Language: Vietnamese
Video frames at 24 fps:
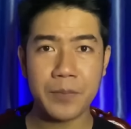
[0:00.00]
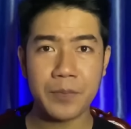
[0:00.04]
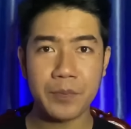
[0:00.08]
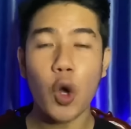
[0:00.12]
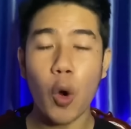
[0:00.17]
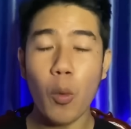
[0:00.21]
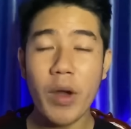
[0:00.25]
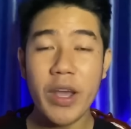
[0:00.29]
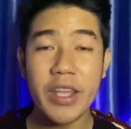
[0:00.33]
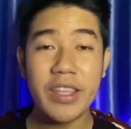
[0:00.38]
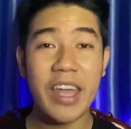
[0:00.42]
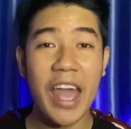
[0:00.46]

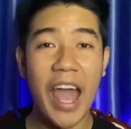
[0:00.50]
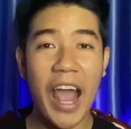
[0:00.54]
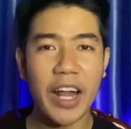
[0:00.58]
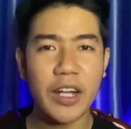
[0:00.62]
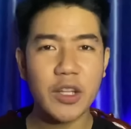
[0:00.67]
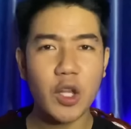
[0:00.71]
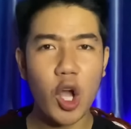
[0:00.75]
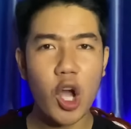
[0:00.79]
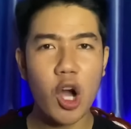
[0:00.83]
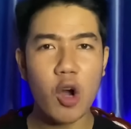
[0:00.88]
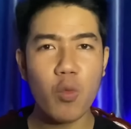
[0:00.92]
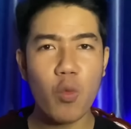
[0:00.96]
Cũng y chang như
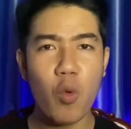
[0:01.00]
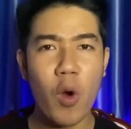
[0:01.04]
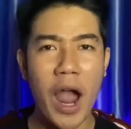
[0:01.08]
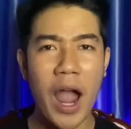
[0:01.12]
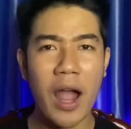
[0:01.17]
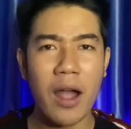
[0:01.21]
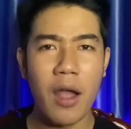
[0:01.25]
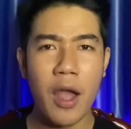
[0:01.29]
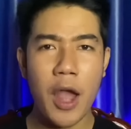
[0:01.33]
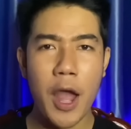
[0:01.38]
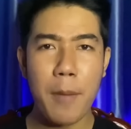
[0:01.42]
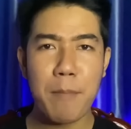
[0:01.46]
tối hôm
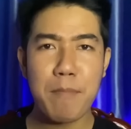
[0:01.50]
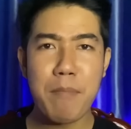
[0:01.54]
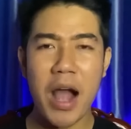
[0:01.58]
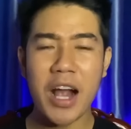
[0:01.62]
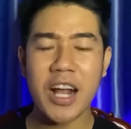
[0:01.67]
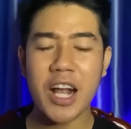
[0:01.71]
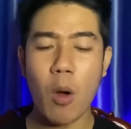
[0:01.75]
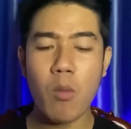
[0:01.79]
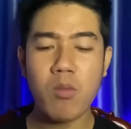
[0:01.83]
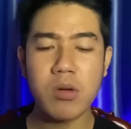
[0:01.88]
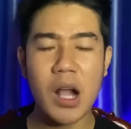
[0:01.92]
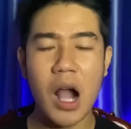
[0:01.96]
qua, bà
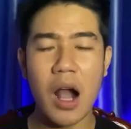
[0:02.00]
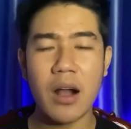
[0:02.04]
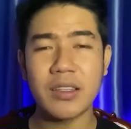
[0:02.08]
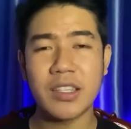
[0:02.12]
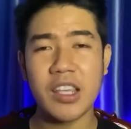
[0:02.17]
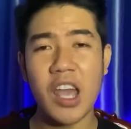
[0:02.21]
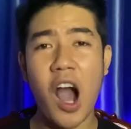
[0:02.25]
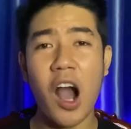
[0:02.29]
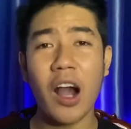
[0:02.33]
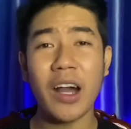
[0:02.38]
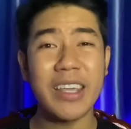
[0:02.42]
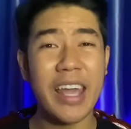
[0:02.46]
không cần
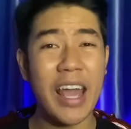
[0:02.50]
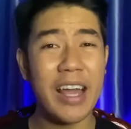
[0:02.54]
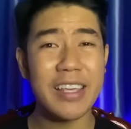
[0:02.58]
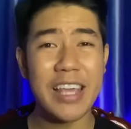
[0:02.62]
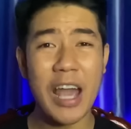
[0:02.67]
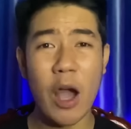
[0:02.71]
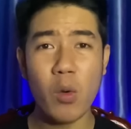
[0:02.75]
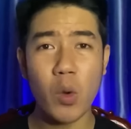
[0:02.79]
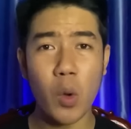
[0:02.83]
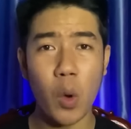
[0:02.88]
chờ cái chén cháo